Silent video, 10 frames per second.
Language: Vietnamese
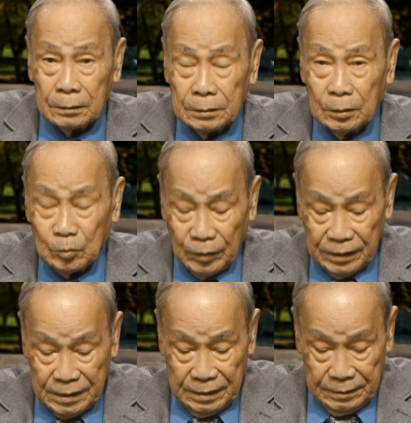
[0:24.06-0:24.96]
Thưa quý
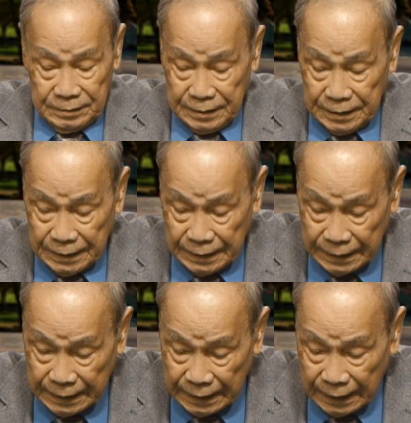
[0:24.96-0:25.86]
vị,
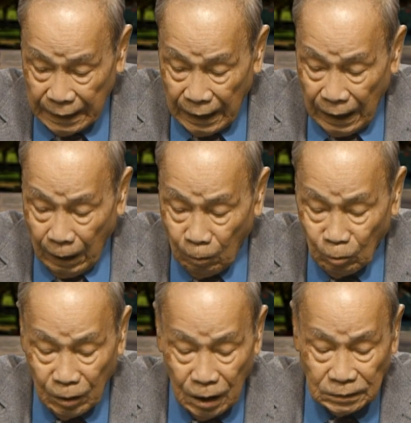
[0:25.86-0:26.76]

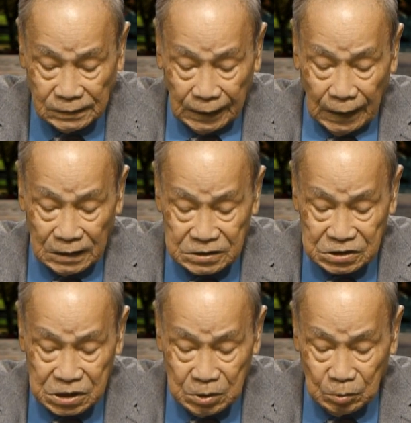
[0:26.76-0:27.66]
hầu hết các
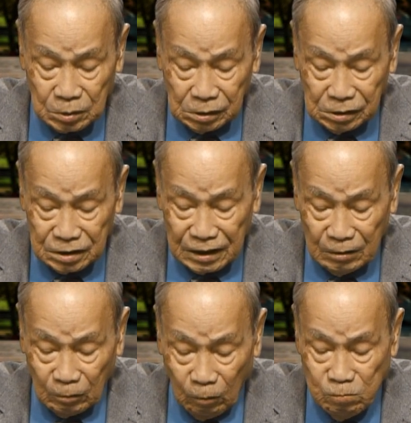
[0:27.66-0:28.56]
siêu cường
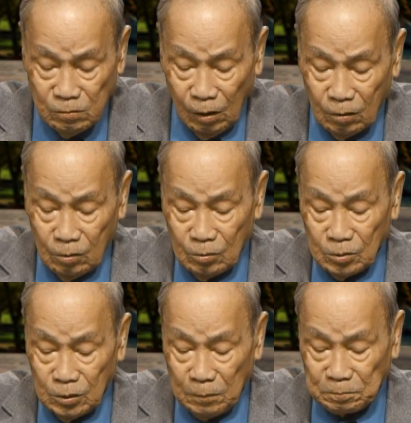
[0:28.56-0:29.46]
đều ủng hộ
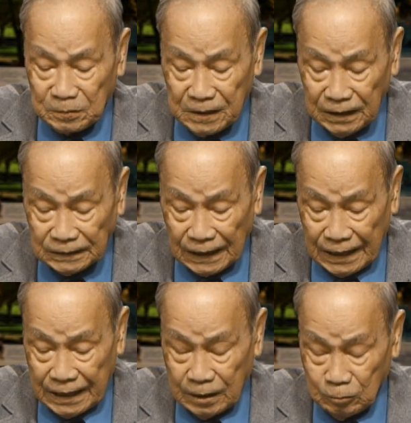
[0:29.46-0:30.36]
giúp khí
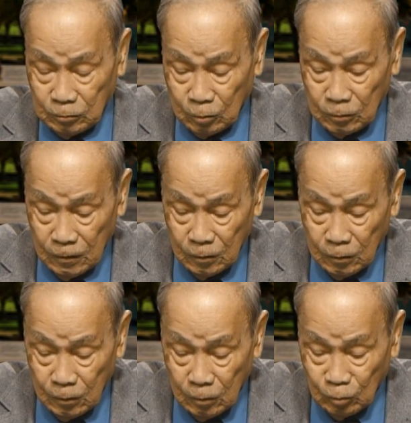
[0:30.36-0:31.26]
tài,
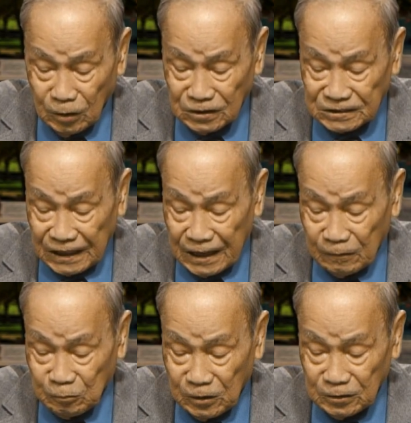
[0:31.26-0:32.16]
quân
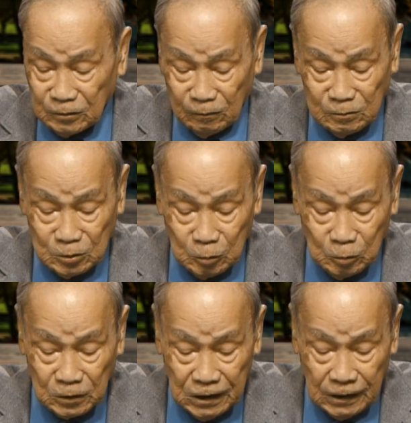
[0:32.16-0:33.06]
trang, quân dụng, vũ
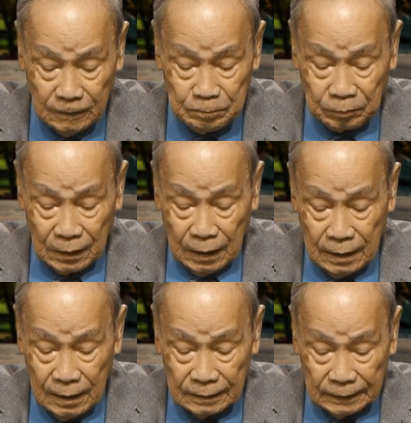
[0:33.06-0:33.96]
khí
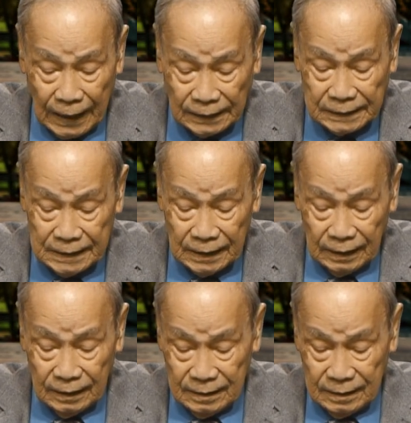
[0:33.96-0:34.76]
tác chiến